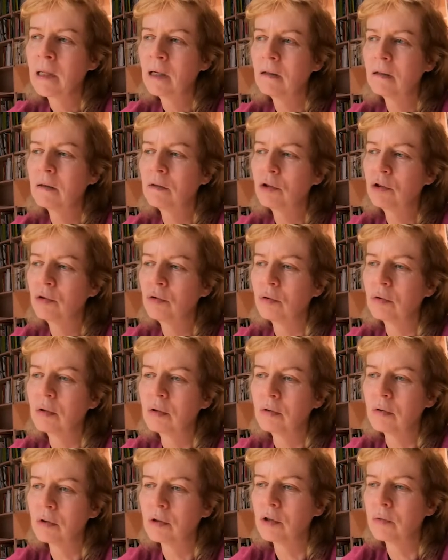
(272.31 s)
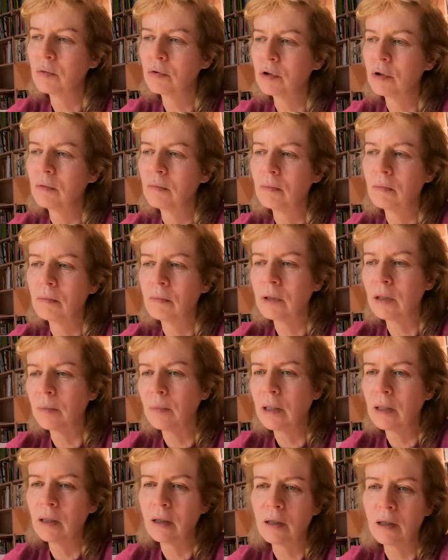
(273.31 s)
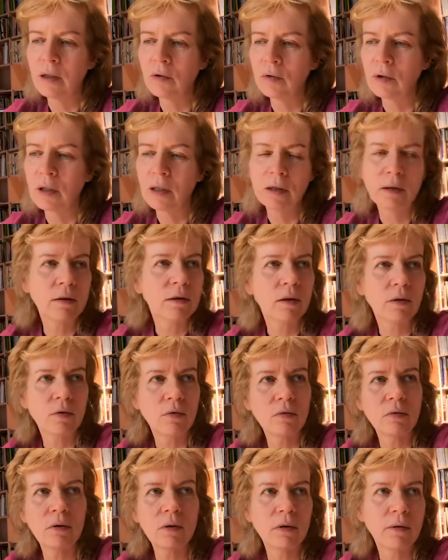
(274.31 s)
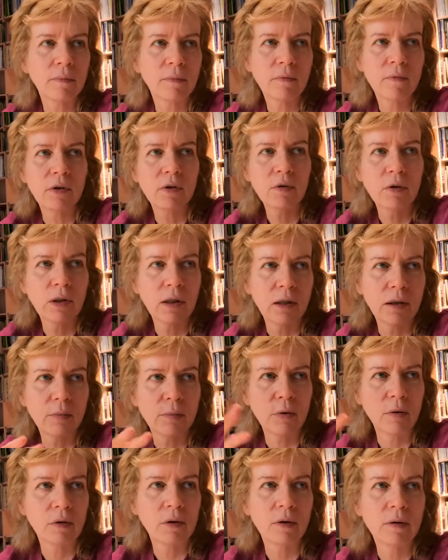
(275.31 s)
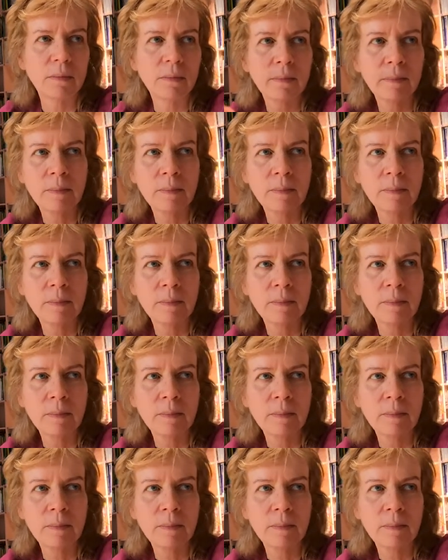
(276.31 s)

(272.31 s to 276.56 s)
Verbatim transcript: äh, Stück äh, zwischen der Malerei und der Architektur, wie so eine Art Brücke.